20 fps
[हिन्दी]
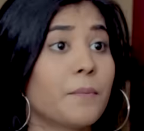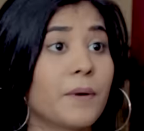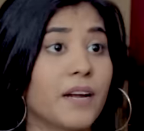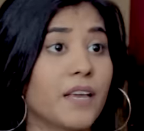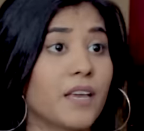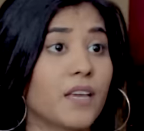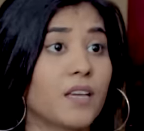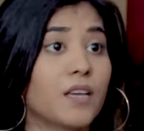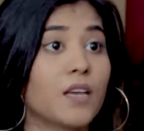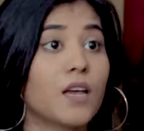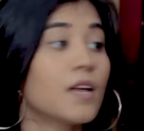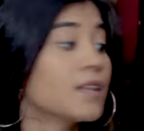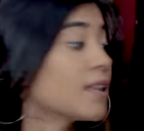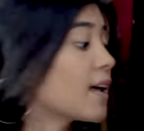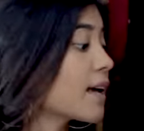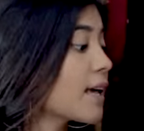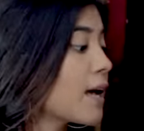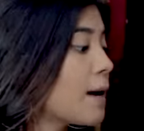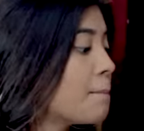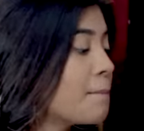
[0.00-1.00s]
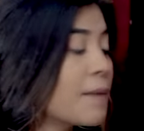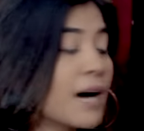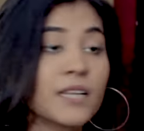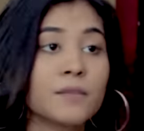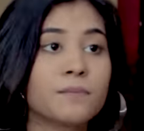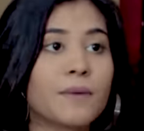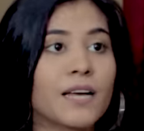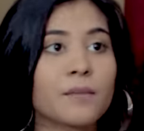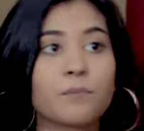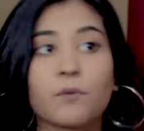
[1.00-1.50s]
पड़ेगी ताकि हम
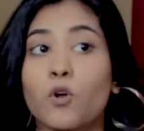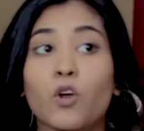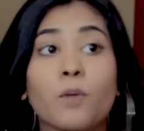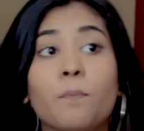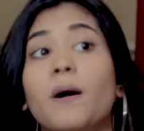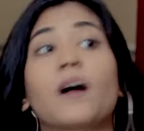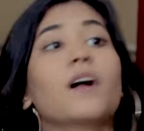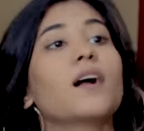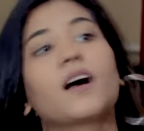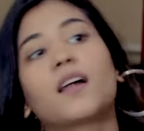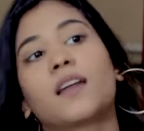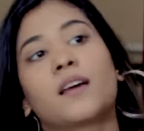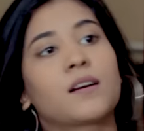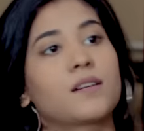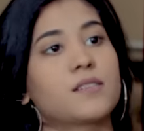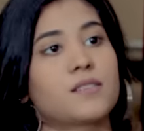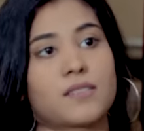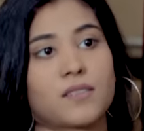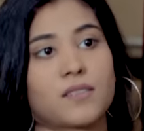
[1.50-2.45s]
मात बाद में कोई पंगा ना कर